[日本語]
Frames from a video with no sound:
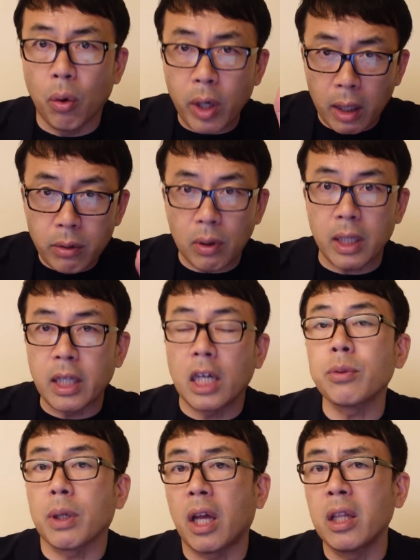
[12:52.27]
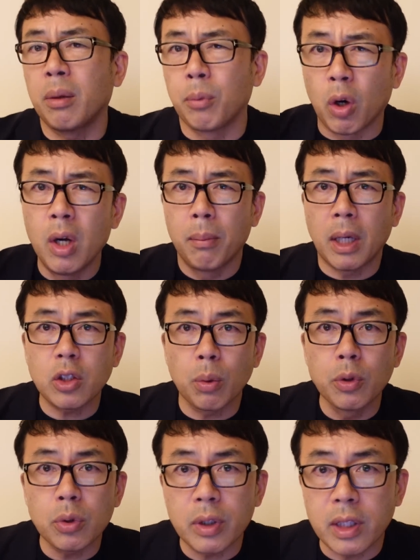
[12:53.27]
俺やっとくから大丈夫か。あんなもん、
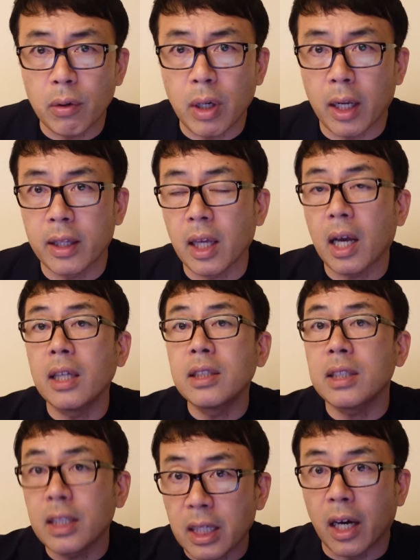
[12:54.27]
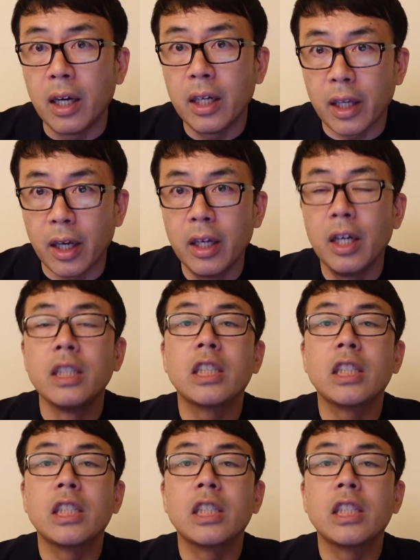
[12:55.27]
マスコミ嘘言ってるからって感じでさ、ね、